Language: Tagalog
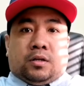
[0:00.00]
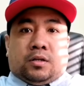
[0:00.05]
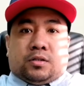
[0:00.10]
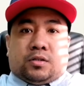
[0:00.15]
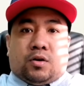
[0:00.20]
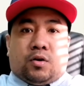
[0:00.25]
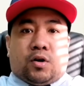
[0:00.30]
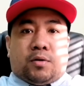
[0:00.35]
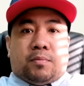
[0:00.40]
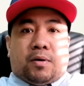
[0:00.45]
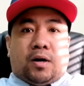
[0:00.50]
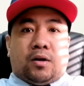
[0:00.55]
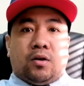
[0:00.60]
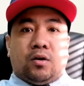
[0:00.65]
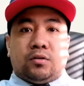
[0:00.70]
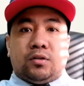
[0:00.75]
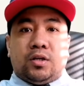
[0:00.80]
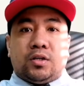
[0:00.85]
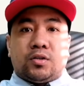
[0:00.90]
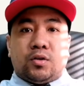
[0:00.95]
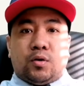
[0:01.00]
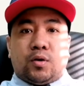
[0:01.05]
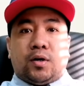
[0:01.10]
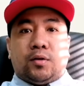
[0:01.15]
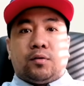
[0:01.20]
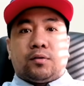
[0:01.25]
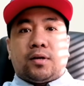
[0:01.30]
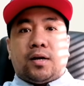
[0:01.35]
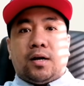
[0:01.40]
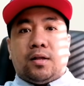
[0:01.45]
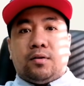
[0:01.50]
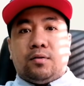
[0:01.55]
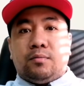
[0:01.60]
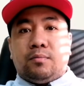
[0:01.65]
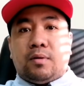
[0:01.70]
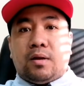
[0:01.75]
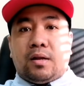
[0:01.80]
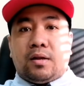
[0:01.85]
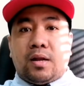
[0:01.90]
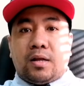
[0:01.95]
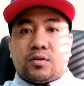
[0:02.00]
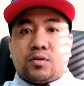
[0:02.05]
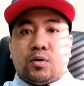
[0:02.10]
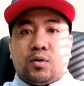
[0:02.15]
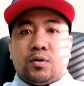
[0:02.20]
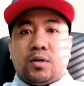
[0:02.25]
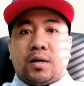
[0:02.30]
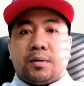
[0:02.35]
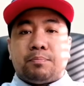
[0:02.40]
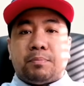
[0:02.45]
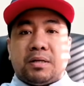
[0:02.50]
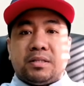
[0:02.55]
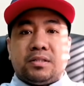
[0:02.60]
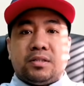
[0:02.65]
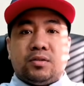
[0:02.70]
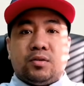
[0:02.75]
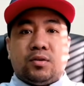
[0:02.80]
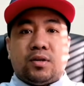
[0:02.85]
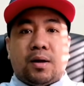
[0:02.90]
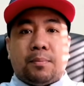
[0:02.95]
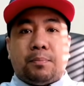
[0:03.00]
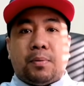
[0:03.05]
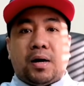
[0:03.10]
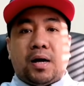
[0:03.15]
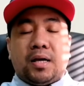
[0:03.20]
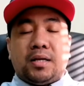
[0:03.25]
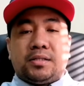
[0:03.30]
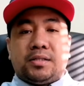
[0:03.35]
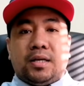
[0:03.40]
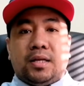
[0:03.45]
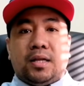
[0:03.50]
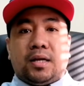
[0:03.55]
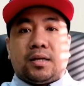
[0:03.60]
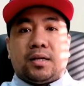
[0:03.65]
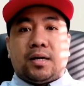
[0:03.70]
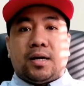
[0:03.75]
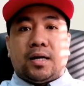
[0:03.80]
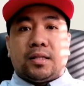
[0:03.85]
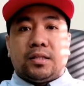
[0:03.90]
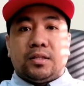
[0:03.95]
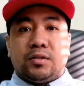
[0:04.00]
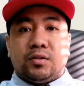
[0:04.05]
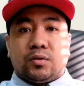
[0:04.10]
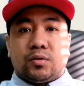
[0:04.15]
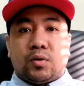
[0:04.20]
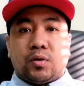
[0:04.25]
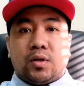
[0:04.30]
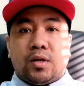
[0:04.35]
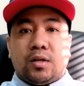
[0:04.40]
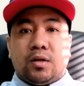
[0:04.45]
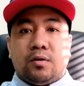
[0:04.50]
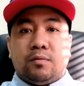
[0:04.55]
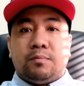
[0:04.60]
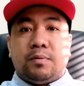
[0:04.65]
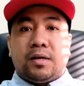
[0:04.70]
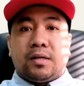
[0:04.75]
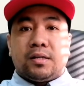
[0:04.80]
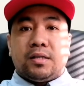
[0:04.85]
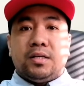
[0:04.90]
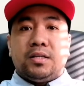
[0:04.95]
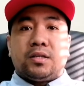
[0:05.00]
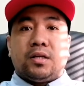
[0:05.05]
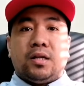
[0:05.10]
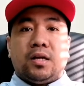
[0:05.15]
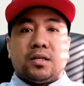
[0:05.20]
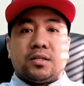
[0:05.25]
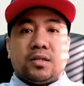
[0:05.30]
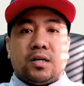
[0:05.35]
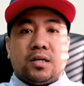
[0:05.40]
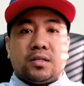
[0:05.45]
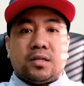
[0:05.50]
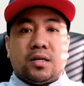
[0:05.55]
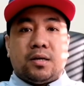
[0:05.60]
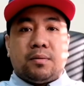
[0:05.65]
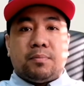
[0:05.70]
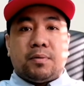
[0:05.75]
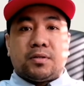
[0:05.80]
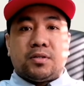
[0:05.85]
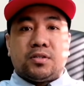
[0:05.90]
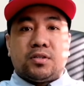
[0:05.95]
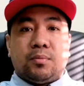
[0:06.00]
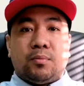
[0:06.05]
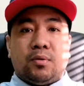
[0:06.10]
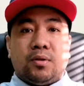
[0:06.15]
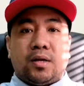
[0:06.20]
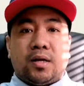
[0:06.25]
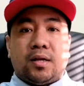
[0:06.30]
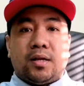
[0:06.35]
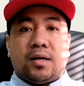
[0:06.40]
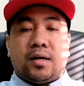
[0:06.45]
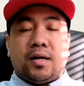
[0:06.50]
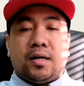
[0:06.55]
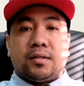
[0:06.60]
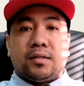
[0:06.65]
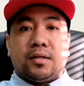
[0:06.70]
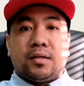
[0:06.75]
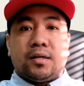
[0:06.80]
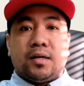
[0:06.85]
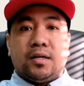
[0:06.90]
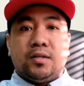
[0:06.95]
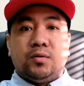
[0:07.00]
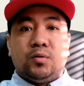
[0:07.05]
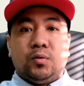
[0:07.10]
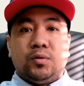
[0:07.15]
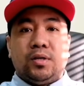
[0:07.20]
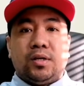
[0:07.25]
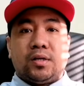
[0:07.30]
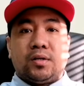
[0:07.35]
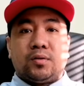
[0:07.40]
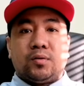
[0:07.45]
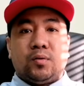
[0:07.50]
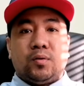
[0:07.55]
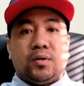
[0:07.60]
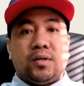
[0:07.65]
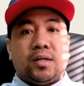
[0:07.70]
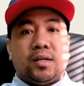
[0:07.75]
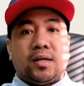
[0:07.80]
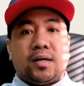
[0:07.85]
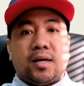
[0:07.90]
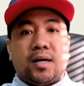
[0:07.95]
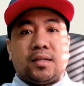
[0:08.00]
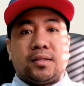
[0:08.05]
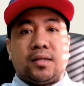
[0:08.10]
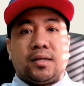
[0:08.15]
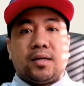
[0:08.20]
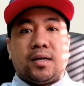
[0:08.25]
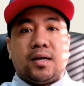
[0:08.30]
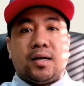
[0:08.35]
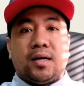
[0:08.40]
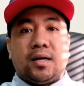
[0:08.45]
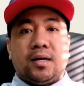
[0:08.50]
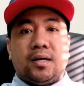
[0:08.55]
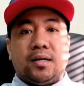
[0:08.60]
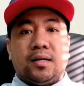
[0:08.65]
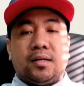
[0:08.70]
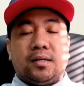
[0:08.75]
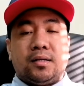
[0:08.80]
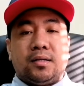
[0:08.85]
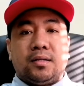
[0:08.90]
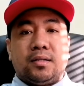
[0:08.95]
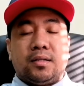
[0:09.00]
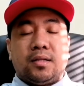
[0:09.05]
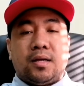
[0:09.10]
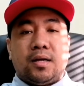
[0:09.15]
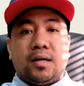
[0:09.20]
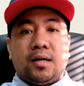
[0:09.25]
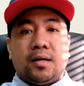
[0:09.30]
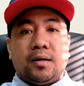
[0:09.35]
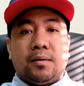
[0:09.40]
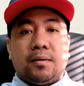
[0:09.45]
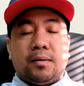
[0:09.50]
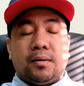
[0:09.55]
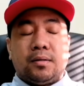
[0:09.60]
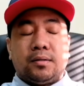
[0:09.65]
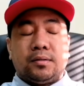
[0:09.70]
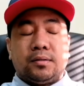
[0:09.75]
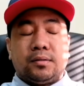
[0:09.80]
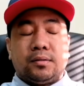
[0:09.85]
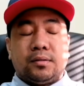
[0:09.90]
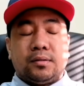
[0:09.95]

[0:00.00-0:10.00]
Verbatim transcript: So okay mga Lodi, so ganoon nga no, naso napansin niyo napakaiksi lang ng ating tutorial, oh. very easy lang sa sa pagsisimula ng ating uh, New Year. So ayan ang ating uh, uh,